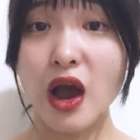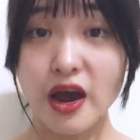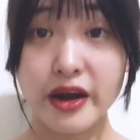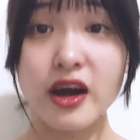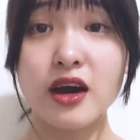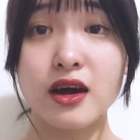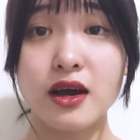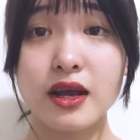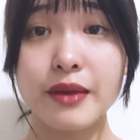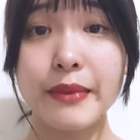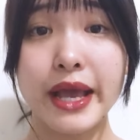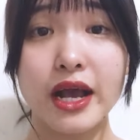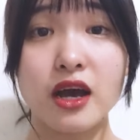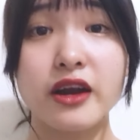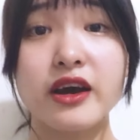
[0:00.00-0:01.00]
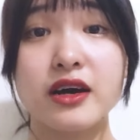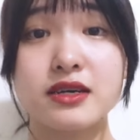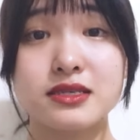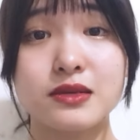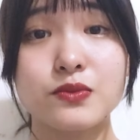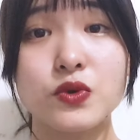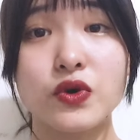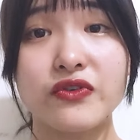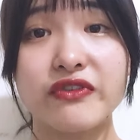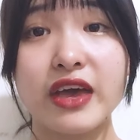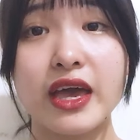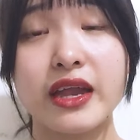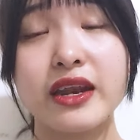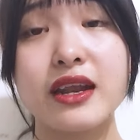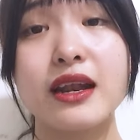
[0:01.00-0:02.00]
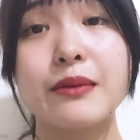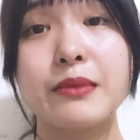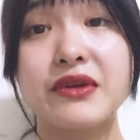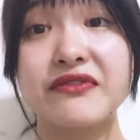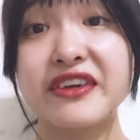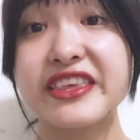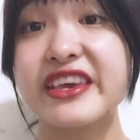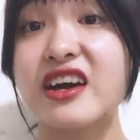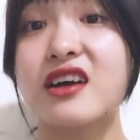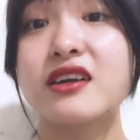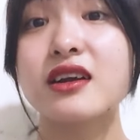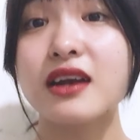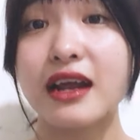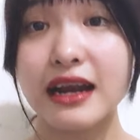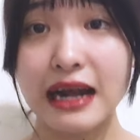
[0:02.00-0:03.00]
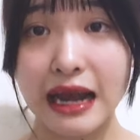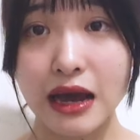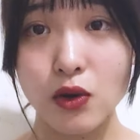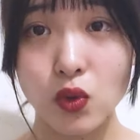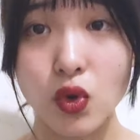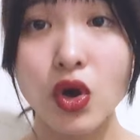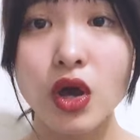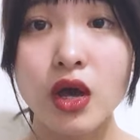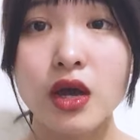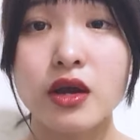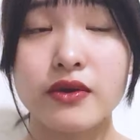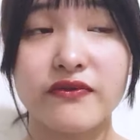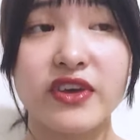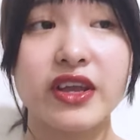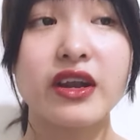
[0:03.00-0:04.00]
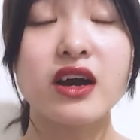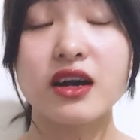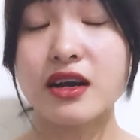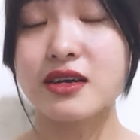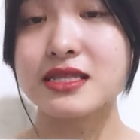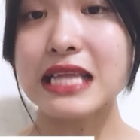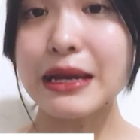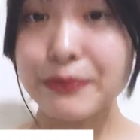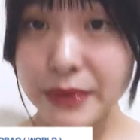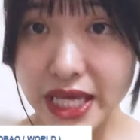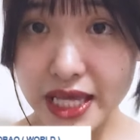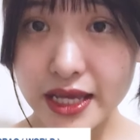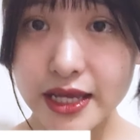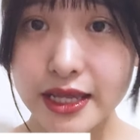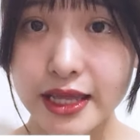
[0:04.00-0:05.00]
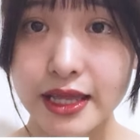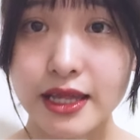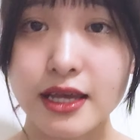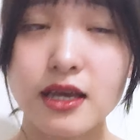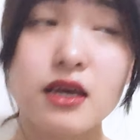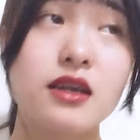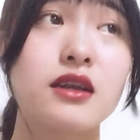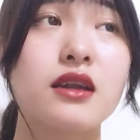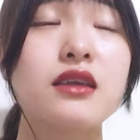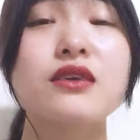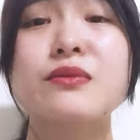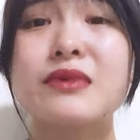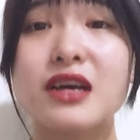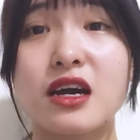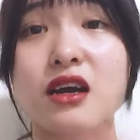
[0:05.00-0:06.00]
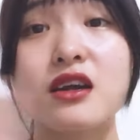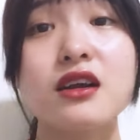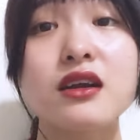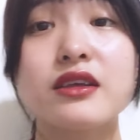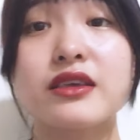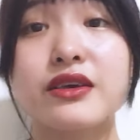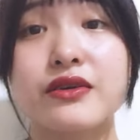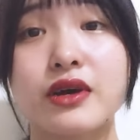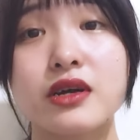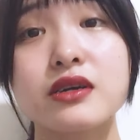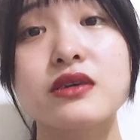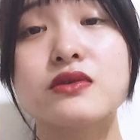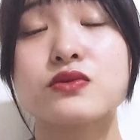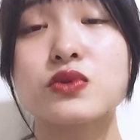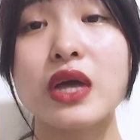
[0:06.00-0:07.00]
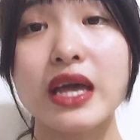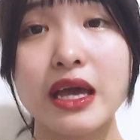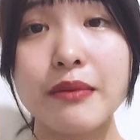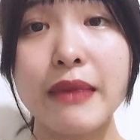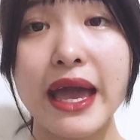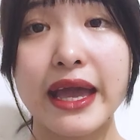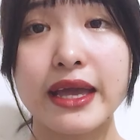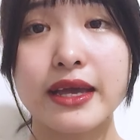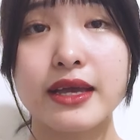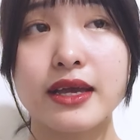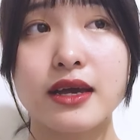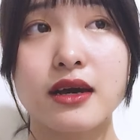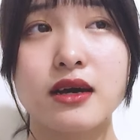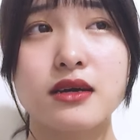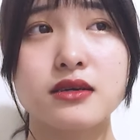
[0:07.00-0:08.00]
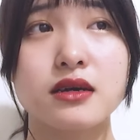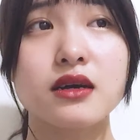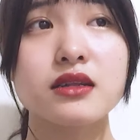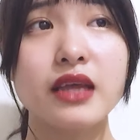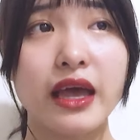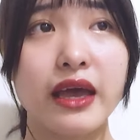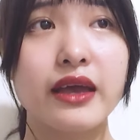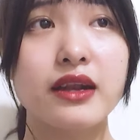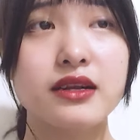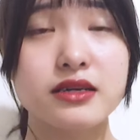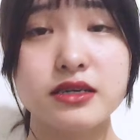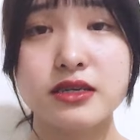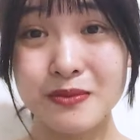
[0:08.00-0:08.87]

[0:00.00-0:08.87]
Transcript: order, các bạn order xong rồi về, nên là mình phải chờ rất là lâu vì đợt đó tắt biên. Nói chung là có rất là nhiều con đường tùy các bạn uh, có thể lựa,